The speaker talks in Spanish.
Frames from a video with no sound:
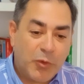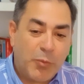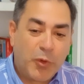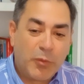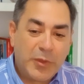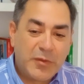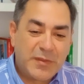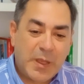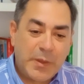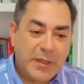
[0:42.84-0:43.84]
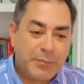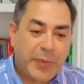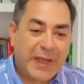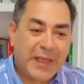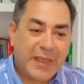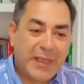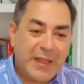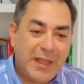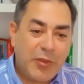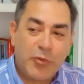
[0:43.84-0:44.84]
o por lo menos saben para
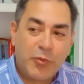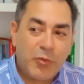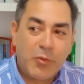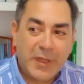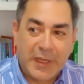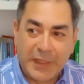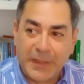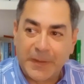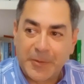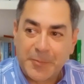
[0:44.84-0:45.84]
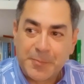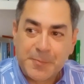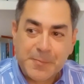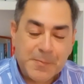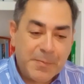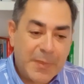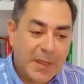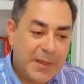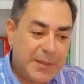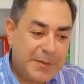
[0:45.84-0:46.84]
qué lado no van a ir.
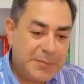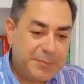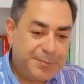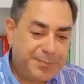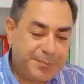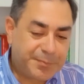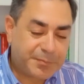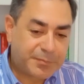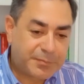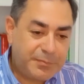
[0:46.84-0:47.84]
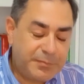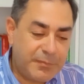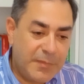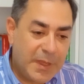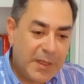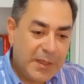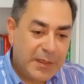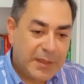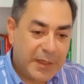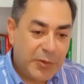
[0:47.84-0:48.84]
Em,
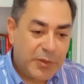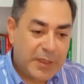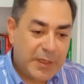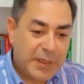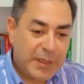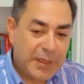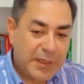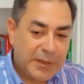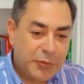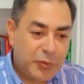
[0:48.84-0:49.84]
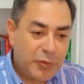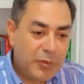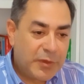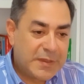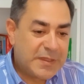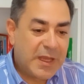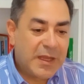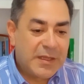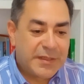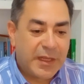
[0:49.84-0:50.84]
creo que todo lo que se
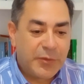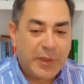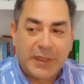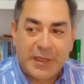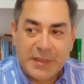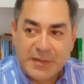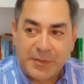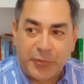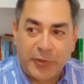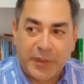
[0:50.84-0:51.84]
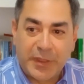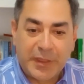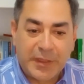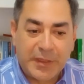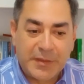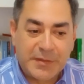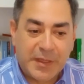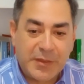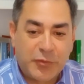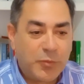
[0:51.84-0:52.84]
haga ya no alcanza porque
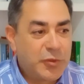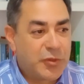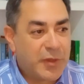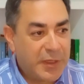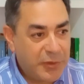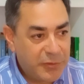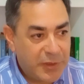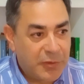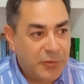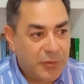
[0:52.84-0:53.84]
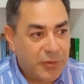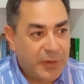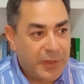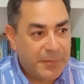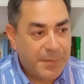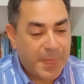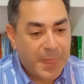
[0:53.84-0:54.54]
se hizo mucho daño a Concordia